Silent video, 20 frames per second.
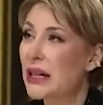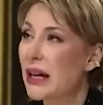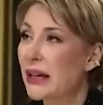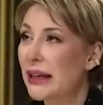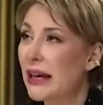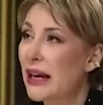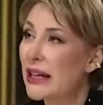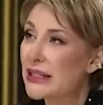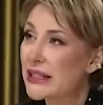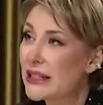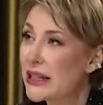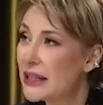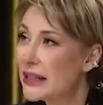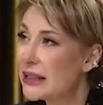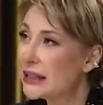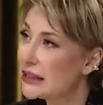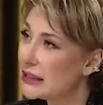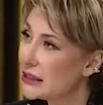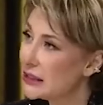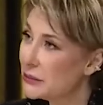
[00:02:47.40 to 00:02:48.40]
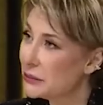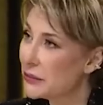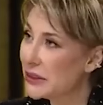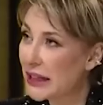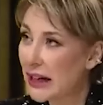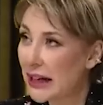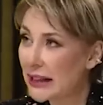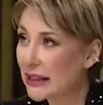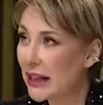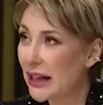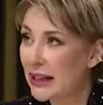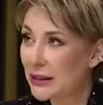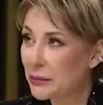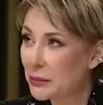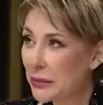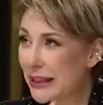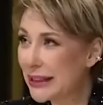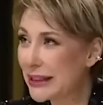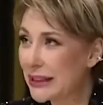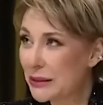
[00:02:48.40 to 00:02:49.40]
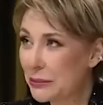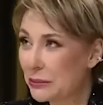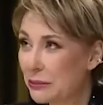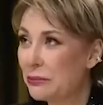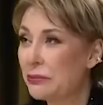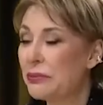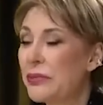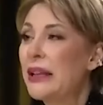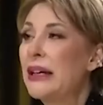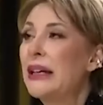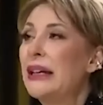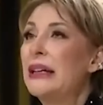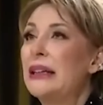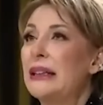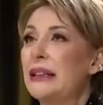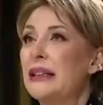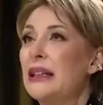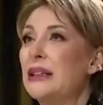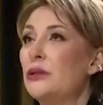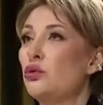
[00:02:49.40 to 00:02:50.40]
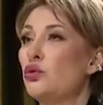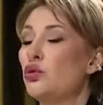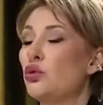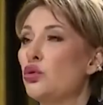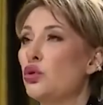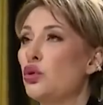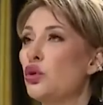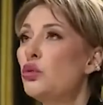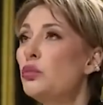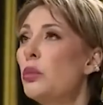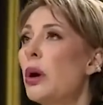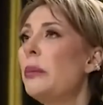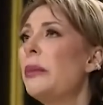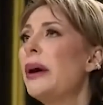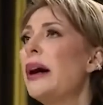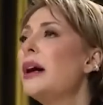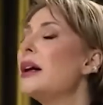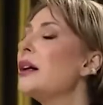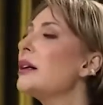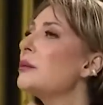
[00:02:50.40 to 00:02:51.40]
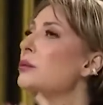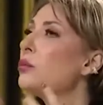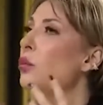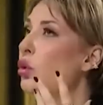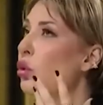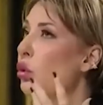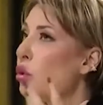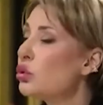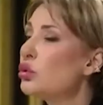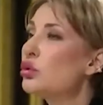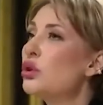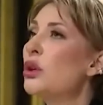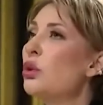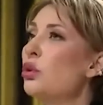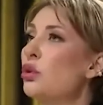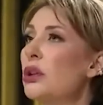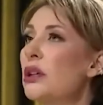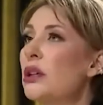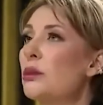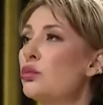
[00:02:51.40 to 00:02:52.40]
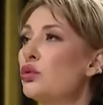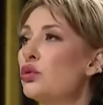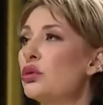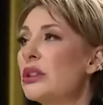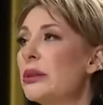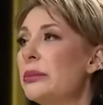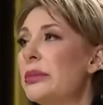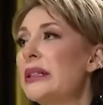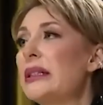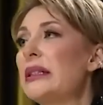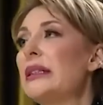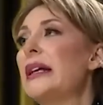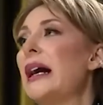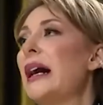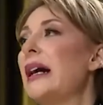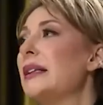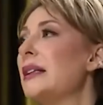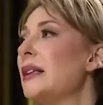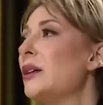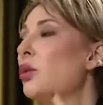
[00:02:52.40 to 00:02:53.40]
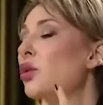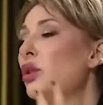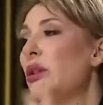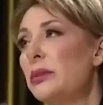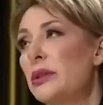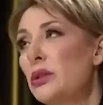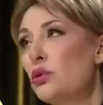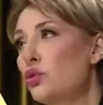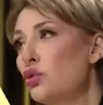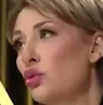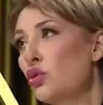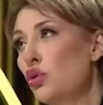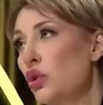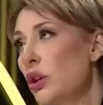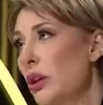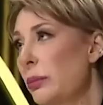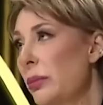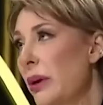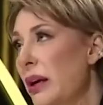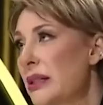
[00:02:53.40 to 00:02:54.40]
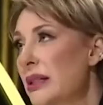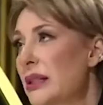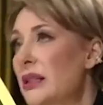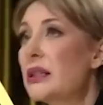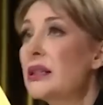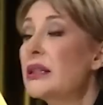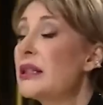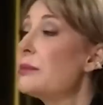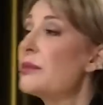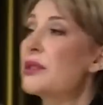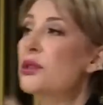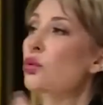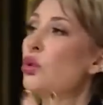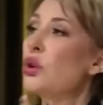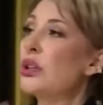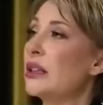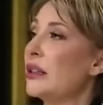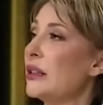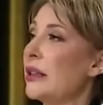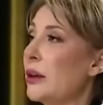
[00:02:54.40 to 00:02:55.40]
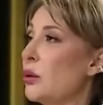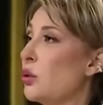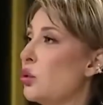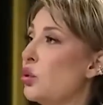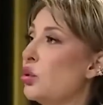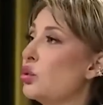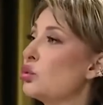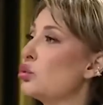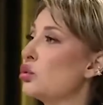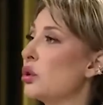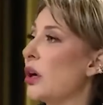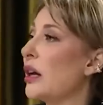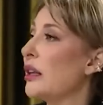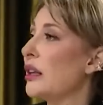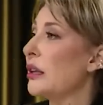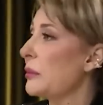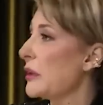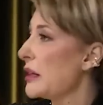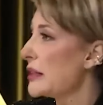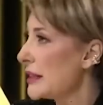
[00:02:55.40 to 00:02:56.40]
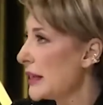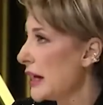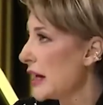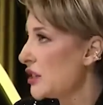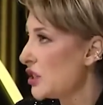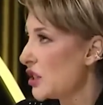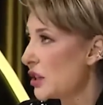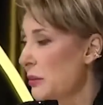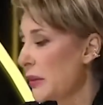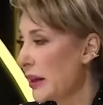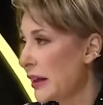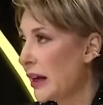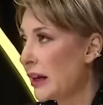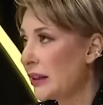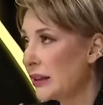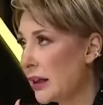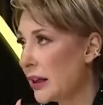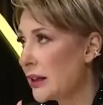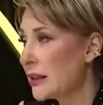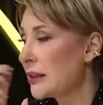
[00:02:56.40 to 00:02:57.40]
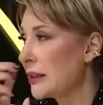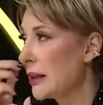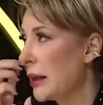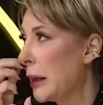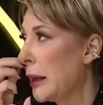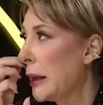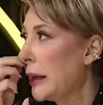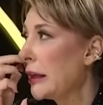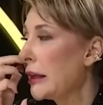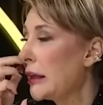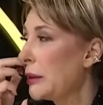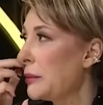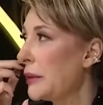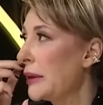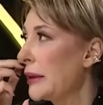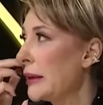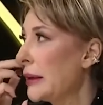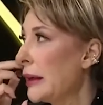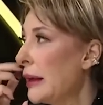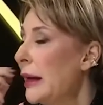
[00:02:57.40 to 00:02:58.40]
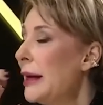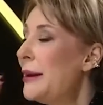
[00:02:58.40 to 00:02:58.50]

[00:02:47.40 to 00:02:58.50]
daha gerçeğe yakın bir yerden bakarım diye düşünüyorum ama onun da kolayı bulunabilir. Yani öyle bir stüdyo yaparsın ki kimse oranın dekor olduğunu anlamaz. Gerçek mekanlar gibi.